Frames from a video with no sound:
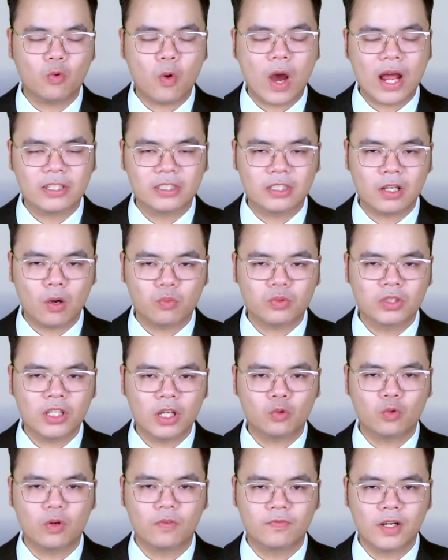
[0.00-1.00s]
quan trọng
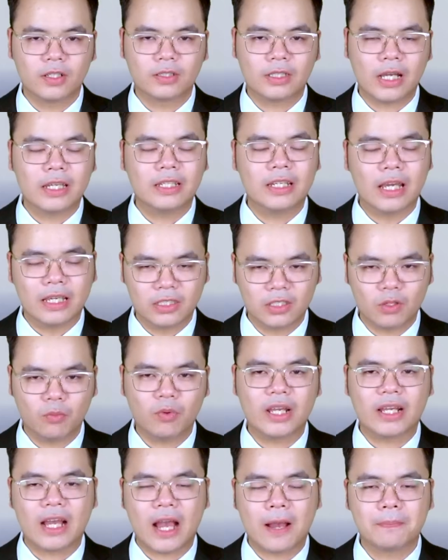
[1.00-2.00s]
nhất của phương Tây để chống
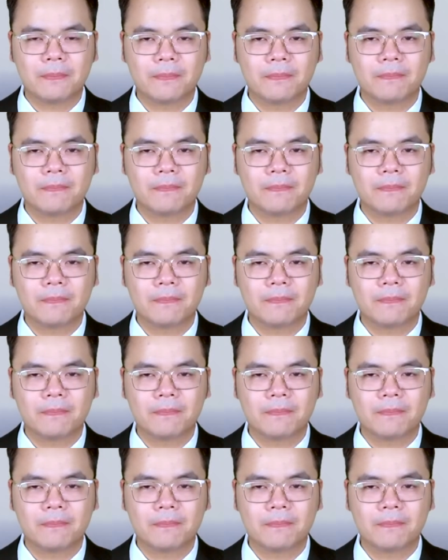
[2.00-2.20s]
lại Nga.